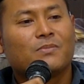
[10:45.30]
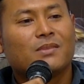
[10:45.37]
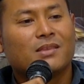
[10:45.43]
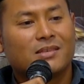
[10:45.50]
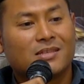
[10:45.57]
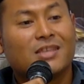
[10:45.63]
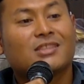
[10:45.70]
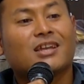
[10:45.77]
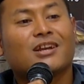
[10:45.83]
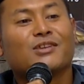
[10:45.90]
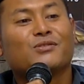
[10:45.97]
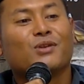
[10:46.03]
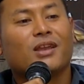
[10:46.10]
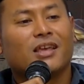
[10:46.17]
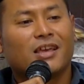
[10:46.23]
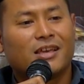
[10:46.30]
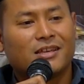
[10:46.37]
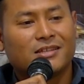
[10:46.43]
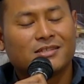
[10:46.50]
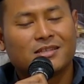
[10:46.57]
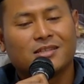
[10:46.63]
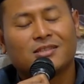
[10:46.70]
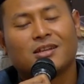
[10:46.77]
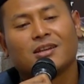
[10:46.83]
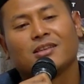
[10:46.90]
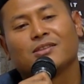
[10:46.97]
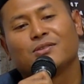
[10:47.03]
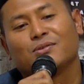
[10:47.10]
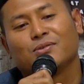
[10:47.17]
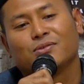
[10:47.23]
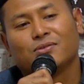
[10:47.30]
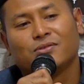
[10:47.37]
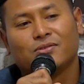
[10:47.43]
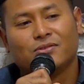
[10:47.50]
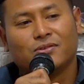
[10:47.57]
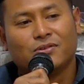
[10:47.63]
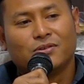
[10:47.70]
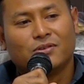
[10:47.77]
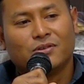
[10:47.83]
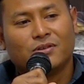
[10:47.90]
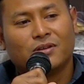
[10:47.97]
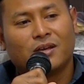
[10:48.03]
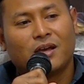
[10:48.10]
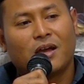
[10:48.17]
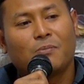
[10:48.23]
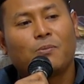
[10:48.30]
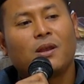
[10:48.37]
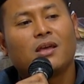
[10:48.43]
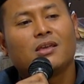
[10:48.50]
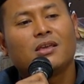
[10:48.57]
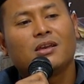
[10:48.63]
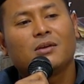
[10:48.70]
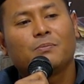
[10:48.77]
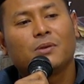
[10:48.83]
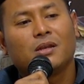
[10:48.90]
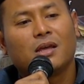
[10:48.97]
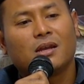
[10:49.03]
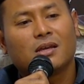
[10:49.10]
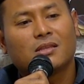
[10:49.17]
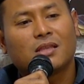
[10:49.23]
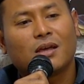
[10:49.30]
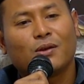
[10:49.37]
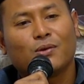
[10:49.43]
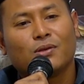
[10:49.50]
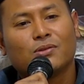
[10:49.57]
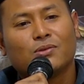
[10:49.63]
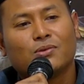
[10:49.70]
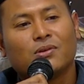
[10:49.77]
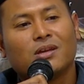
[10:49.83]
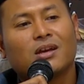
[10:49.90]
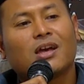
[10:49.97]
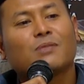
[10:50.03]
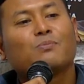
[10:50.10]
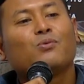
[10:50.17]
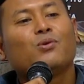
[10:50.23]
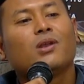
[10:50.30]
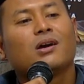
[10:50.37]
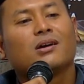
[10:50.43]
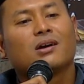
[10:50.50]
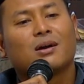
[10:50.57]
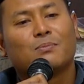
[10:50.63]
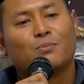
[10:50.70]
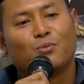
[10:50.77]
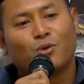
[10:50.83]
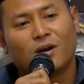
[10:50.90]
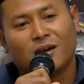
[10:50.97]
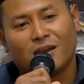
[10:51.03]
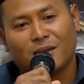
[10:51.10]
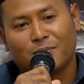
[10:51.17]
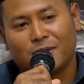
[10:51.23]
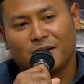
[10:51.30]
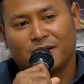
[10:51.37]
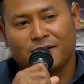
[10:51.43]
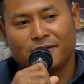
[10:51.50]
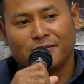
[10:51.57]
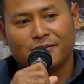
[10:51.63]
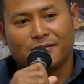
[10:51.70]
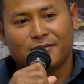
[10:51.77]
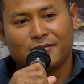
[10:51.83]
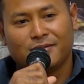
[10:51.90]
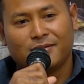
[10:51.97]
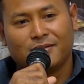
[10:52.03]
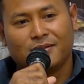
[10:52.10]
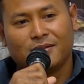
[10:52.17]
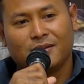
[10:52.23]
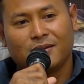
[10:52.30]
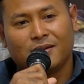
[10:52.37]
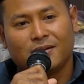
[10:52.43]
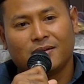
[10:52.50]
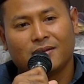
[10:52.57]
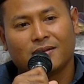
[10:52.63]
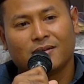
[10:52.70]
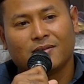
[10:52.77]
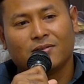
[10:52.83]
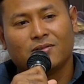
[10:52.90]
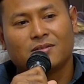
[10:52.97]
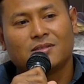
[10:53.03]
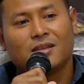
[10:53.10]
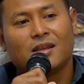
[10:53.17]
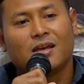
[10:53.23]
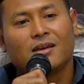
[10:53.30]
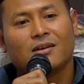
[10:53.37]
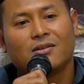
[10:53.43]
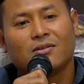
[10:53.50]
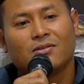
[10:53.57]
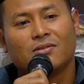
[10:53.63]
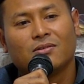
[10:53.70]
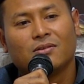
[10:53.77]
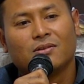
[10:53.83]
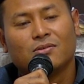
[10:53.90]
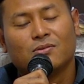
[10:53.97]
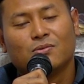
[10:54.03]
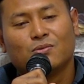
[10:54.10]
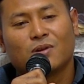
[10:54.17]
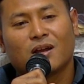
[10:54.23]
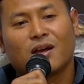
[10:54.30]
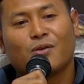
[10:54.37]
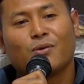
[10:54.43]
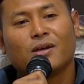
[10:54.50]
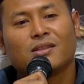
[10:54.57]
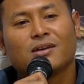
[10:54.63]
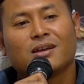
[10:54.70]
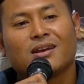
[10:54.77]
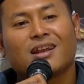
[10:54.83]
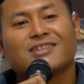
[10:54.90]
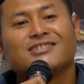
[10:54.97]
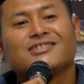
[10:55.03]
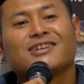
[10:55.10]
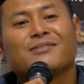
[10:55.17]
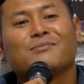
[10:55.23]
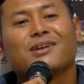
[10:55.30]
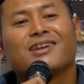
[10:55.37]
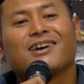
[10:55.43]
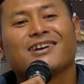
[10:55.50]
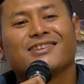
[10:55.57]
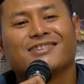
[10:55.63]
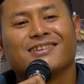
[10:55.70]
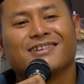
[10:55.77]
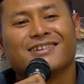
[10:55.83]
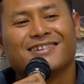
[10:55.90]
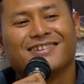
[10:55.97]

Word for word: Sekitar gitulah ya, sekitar gitu. Apalagi kepindahan ke Talu itu dekat pula ke kampung halaman. Ya, kalau istilah orang awak itu kan rancak mana gitu ya